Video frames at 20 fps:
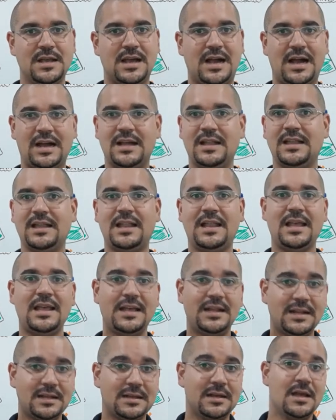A
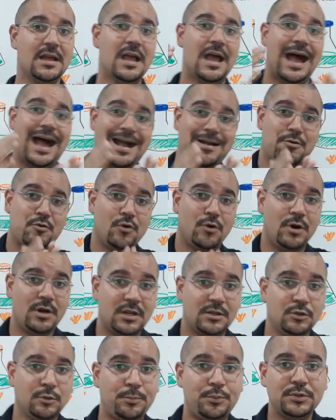galera
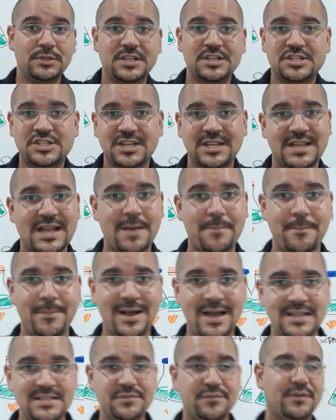agora não podia chegar
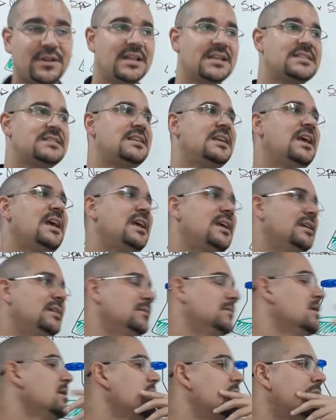mais e falar assim,
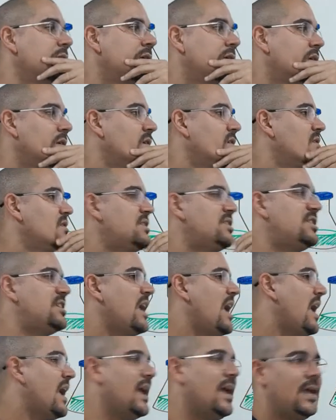ei,
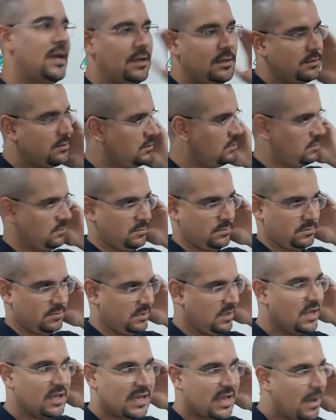xé, é",
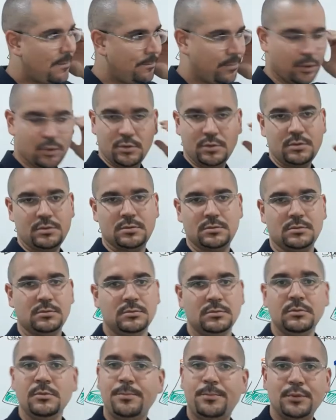e
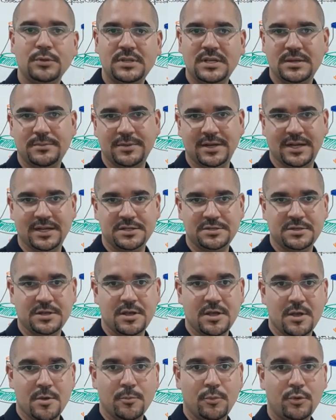acabou. Não podia mais.
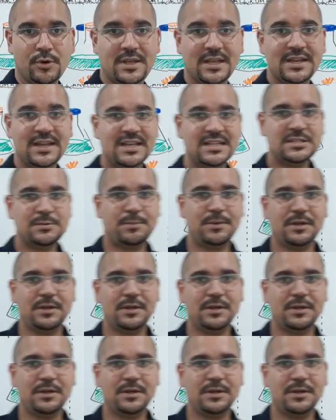Porque nesse